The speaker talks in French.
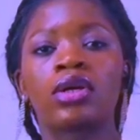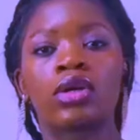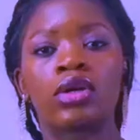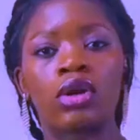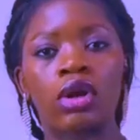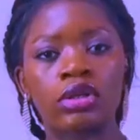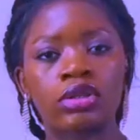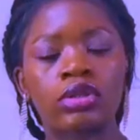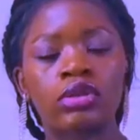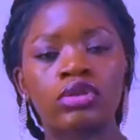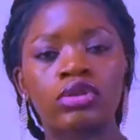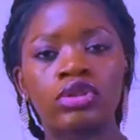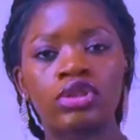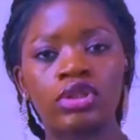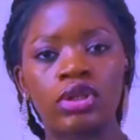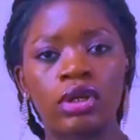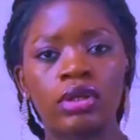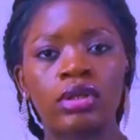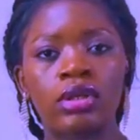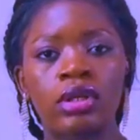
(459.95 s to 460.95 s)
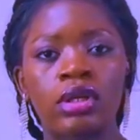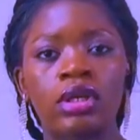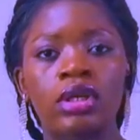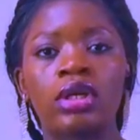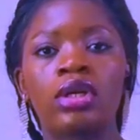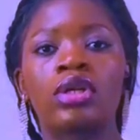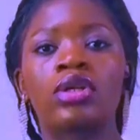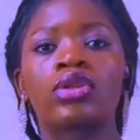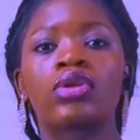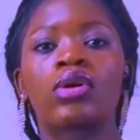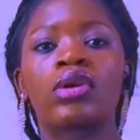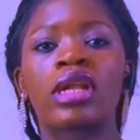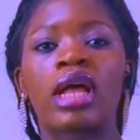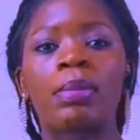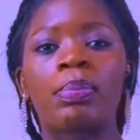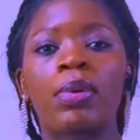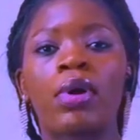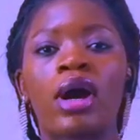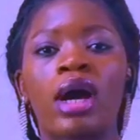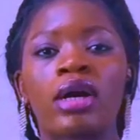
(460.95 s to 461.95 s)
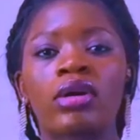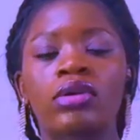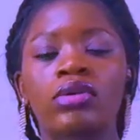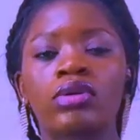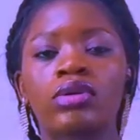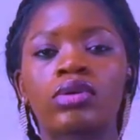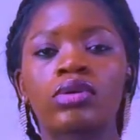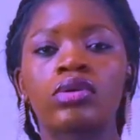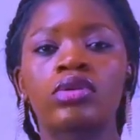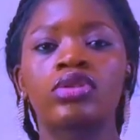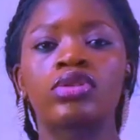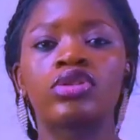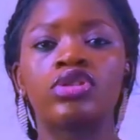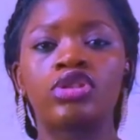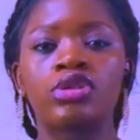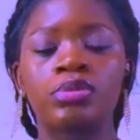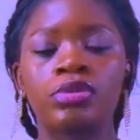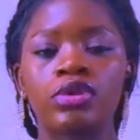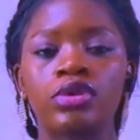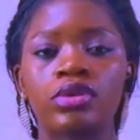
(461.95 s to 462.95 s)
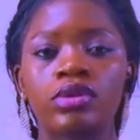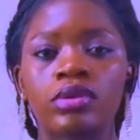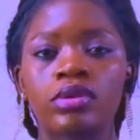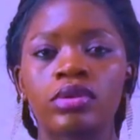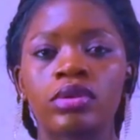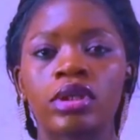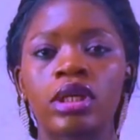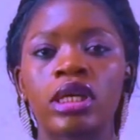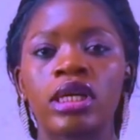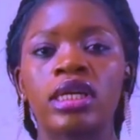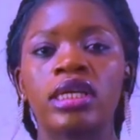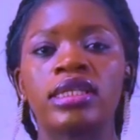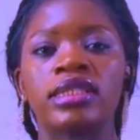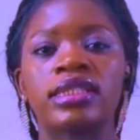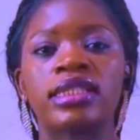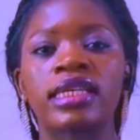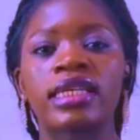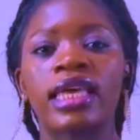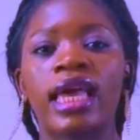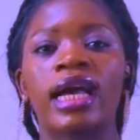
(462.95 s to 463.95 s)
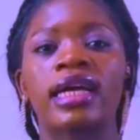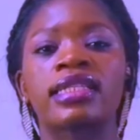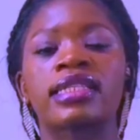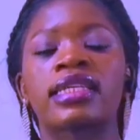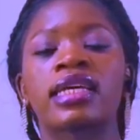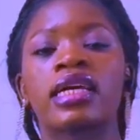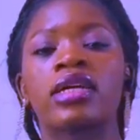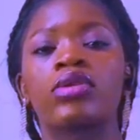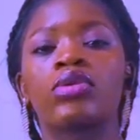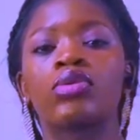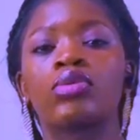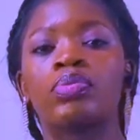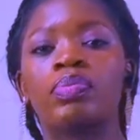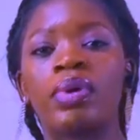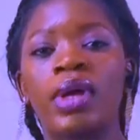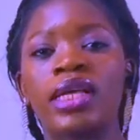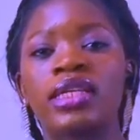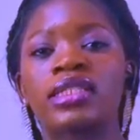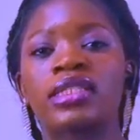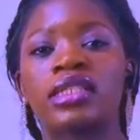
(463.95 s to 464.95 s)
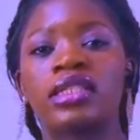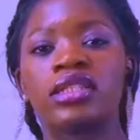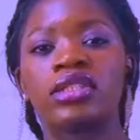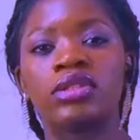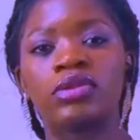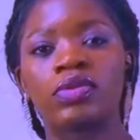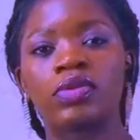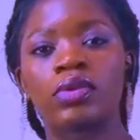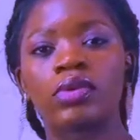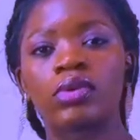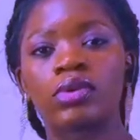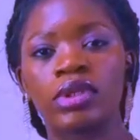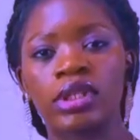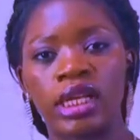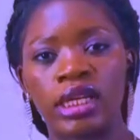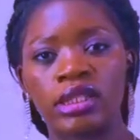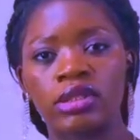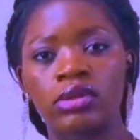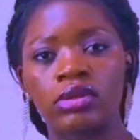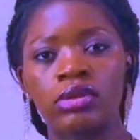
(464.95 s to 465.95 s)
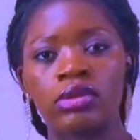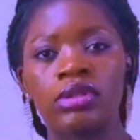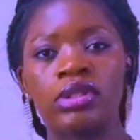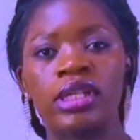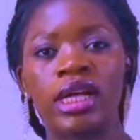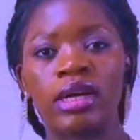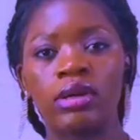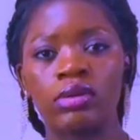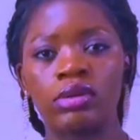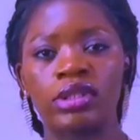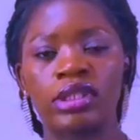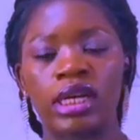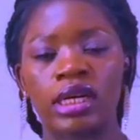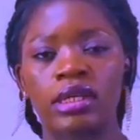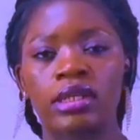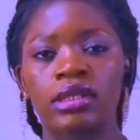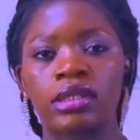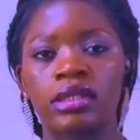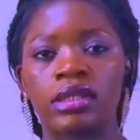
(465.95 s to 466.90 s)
Lorsque tu jeûnes, ton apport en glucose diminue, ce qui entraîne une baisse des niveaux d'insuline dans le sang.